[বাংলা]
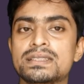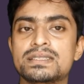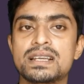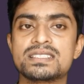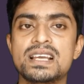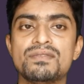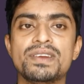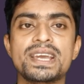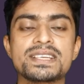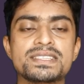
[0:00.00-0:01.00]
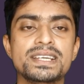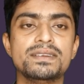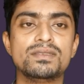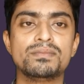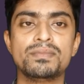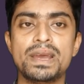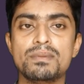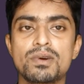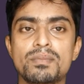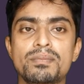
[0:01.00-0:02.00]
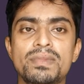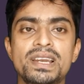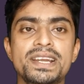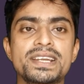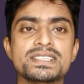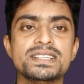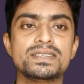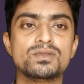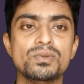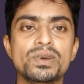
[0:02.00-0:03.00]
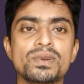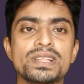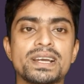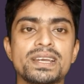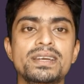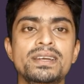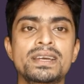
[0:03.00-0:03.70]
যারা সালফিক অ্যাসিড এবং লিড অ্যাসিড তৈরি করে থাকে